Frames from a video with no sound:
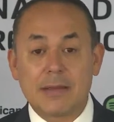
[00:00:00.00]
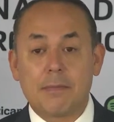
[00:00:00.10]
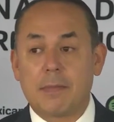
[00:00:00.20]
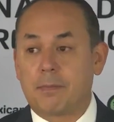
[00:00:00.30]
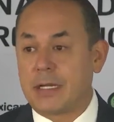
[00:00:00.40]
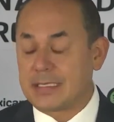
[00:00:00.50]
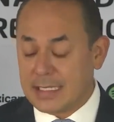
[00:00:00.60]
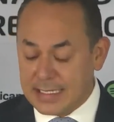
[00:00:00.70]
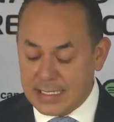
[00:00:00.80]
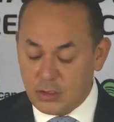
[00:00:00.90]
de
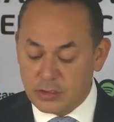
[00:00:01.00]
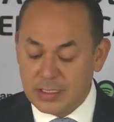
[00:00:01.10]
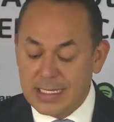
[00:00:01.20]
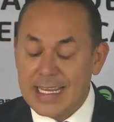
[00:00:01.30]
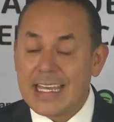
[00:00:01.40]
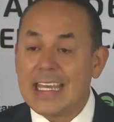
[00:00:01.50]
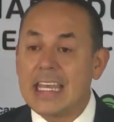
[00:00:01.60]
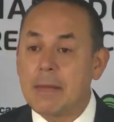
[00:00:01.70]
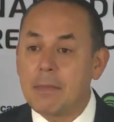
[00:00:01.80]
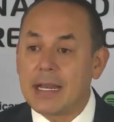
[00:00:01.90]
pasajeros
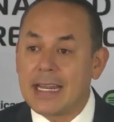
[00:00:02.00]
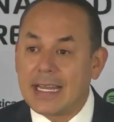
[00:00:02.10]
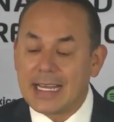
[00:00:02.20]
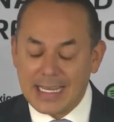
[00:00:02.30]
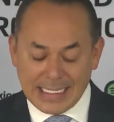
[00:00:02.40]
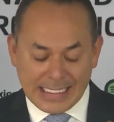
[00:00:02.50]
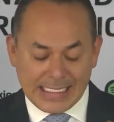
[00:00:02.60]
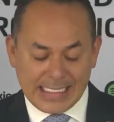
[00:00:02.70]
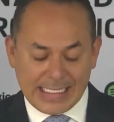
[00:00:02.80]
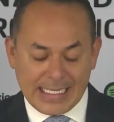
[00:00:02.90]
y maneja
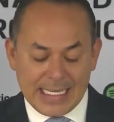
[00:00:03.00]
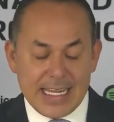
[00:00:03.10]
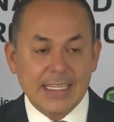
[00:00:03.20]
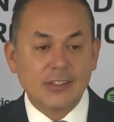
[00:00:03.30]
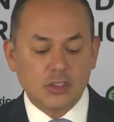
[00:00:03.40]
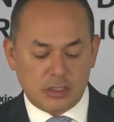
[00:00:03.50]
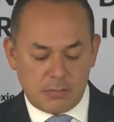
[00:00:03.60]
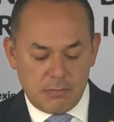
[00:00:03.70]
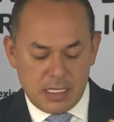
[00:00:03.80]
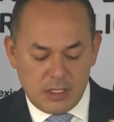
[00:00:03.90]

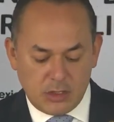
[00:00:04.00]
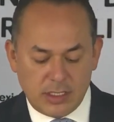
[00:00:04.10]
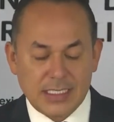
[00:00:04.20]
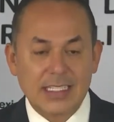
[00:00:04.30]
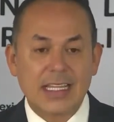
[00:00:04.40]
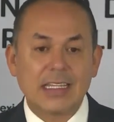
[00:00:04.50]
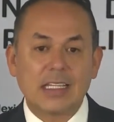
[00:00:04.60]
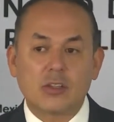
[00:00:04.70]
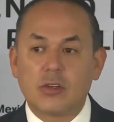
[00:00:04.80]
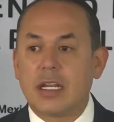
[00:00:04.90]
500 millones de
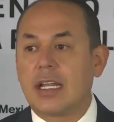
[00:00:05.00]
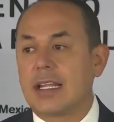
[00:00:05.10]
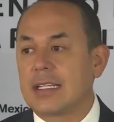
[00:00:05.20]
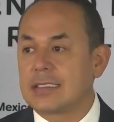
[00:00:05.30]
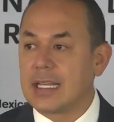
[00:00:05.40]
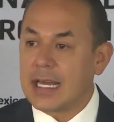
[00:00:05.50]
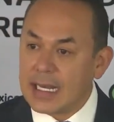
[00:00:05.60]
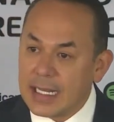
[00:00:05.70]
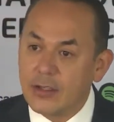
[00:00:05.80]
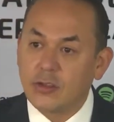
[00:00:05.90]
toneladas
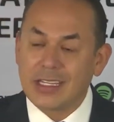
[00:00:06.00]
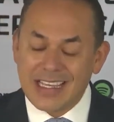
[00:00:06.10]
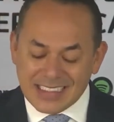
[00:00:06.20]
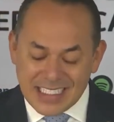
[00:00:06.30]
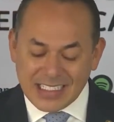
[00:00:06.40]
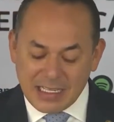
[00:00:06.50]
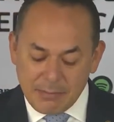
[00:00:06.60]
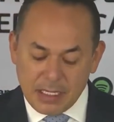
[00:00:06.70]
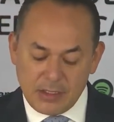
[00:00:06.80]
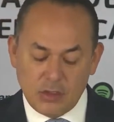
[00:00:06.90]
al año. De ese
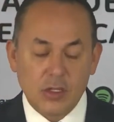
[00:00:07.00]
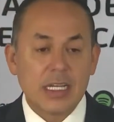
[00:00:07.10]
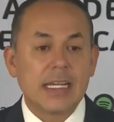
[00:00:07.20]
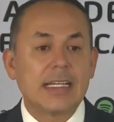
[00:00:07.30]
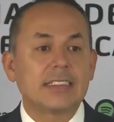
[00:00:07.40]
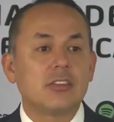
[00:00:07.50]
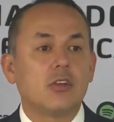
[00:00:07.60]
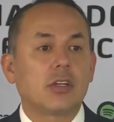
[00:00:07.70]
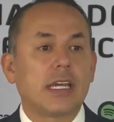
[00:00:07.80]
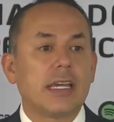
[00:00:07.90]
tamaño es
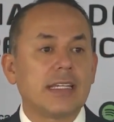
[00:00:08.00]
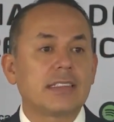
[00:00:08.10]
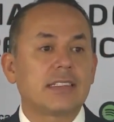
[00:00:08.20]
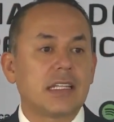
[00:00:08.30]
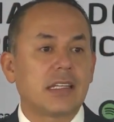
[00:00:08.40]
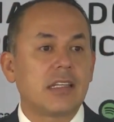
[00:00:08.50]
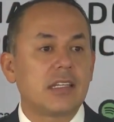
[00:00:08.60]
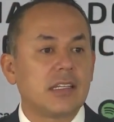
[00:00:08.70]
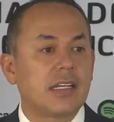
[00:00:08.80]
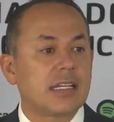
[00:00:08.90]
lo que SCT
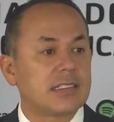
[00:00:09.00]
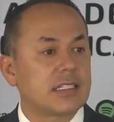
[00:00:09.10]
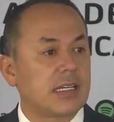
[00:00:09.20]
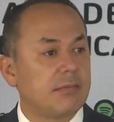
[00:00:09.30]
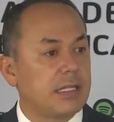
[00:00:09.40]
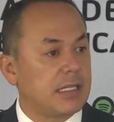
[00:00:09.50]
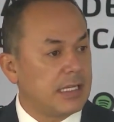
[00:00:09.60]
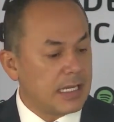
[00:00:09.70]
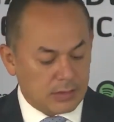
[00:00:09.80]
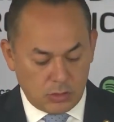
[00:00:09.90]
tiene que estar
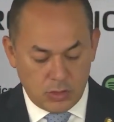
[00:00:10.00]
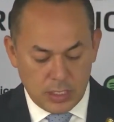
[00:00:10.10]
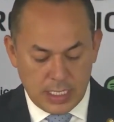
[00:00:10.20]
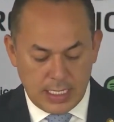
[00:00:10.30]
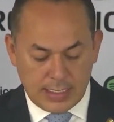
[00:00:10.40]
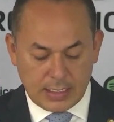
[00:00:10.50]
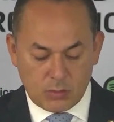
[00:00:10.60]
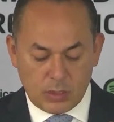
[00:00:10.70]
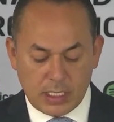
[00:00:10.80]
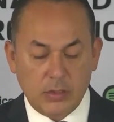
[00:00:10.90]
vigilando y
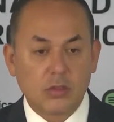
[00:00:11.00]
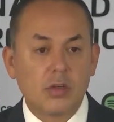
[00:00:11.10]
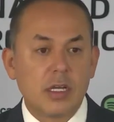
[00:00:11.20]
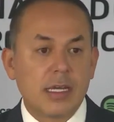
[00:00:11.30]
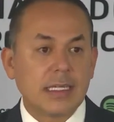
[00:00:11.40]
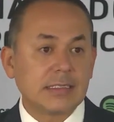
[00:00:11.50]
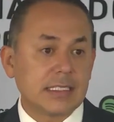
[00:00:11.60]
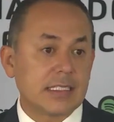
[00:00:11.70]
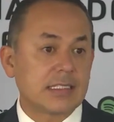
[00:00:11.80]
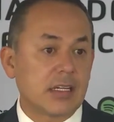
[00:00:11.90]
regulando. Es
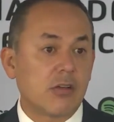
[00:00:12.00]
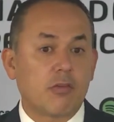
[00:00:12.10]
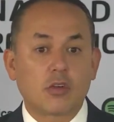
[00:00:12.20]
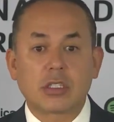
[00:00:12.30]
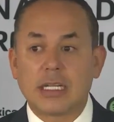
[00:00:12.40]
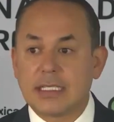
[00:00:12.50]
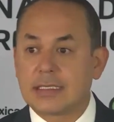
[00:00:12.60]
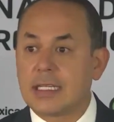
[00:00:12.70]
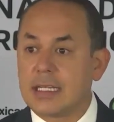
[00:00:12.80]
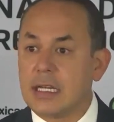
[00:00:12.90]
necesario
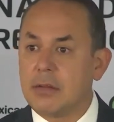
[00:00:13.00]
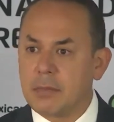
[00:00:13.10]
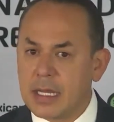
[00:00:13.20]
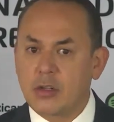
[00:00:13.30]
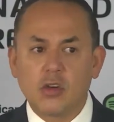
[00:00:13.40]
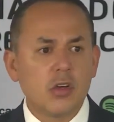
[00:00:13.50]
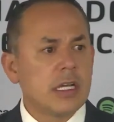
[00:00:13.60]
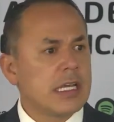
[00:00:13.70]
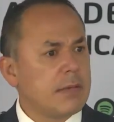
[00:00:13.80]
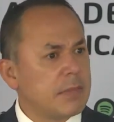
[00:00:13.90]
fortalecer el marco
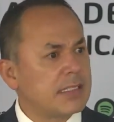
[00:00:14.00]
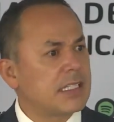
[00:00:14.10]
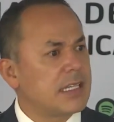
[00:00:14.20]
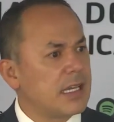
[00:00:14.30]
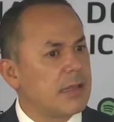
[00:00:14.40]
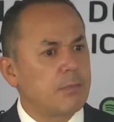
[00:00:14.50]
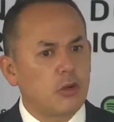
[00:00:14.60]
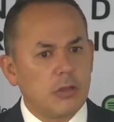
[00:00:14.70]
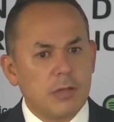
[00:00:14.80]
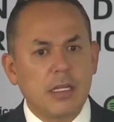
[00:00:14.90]
y más allá de
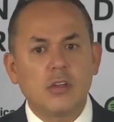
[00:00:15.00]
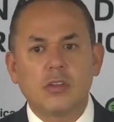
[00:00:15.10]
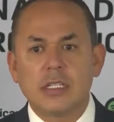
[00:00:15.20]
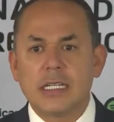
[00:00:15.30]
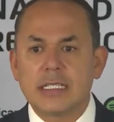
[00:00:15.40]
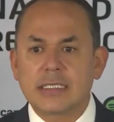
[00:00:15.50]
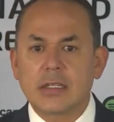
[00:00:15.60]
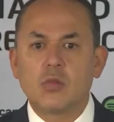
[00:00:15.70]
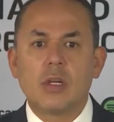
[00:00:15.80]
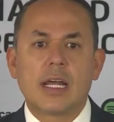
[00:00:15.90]
prohibirlo, es
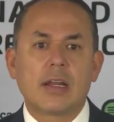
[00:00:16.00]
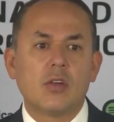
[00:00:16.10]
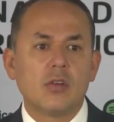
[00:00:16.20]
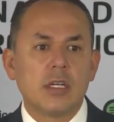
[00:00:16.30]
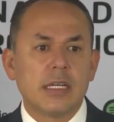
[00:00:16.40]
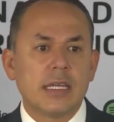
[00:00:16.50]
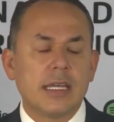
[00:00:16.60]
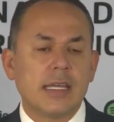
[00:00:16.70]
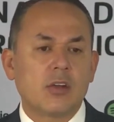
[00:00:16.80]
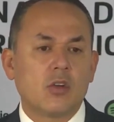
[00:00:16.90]
regularlo
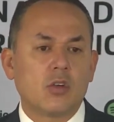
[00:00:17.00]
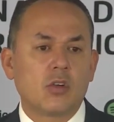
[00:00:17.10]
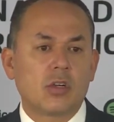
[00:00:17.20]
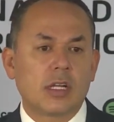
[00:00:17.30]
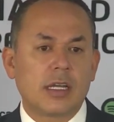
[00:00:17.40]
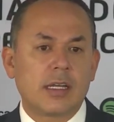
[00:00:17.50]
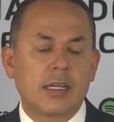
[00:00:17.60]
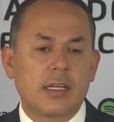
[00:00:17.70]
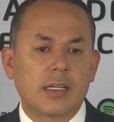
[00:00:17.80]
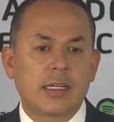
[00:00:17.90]
y con
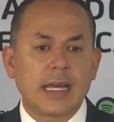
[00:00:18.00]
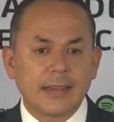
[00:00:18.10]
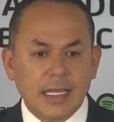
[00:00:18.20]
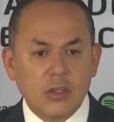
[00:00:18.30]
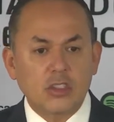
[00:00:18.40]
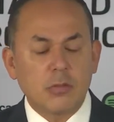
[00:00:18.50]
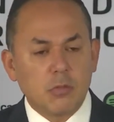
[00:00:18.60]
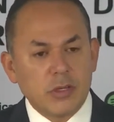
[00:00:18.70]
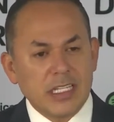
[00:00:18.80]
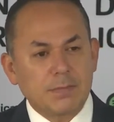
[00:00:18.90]
eh, candados
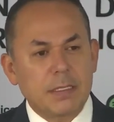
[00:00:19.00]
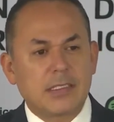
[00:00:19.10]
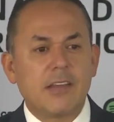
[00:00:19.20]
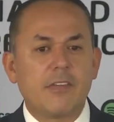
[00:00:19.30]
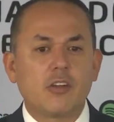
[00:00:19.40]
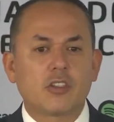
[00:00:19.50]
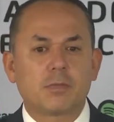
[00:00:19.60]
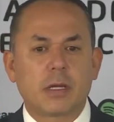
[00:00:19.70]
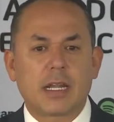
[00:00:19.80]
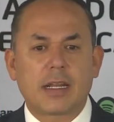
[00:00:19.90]
muy específicos
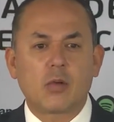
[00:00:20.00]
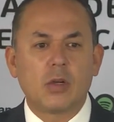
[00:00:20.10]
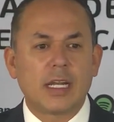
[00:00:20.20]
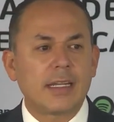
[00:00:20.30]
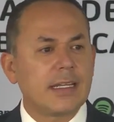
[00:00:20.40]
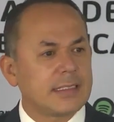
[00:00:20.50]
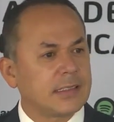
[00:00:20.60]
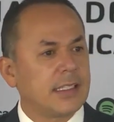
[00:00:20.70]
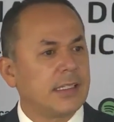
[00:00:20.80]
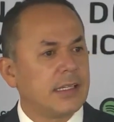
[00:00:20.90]
para regular
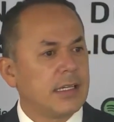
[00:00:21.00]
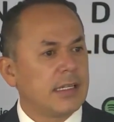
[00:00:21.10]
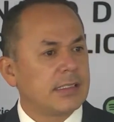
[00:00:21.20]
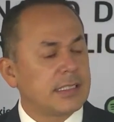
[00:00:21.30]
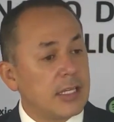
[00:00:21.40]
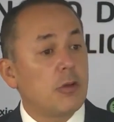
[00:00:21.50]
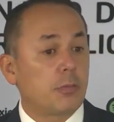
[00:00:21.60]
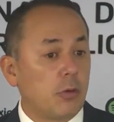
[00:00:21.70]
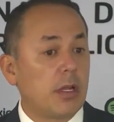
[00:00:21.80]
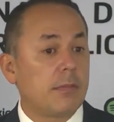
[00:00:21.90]
este serio
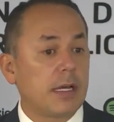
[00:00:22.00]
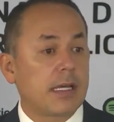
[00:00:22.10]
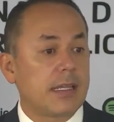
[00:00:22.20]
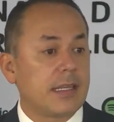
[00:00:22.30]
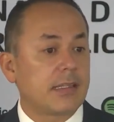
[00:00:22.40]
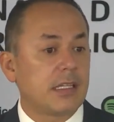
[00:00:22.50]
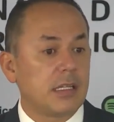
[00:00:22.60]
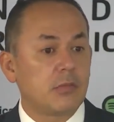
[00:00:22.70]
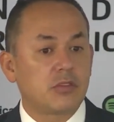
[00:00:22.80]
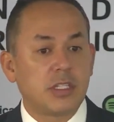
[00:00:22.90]
problema que ya tenemos